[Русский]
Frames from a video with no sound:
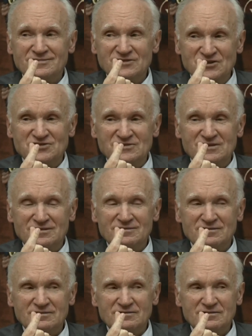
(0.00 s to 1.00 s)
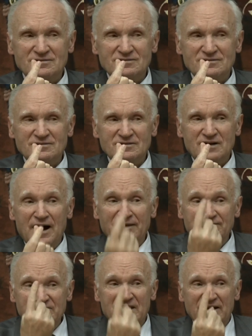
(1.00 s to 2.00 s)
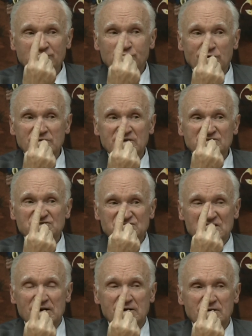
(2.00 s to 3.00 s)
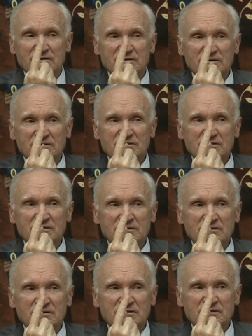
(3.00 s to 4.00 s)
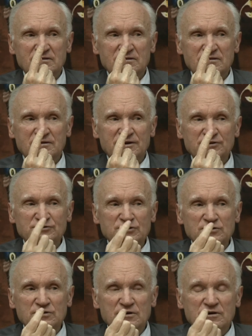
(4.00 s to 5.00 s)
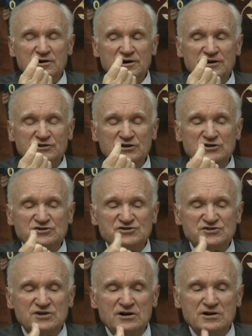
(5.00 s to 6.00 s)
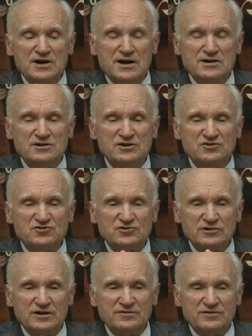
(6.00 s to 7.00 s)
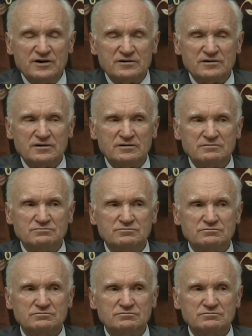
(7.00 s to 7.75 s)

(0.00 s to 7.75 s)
Слышите? Одна только цель – это, это исцеление человека –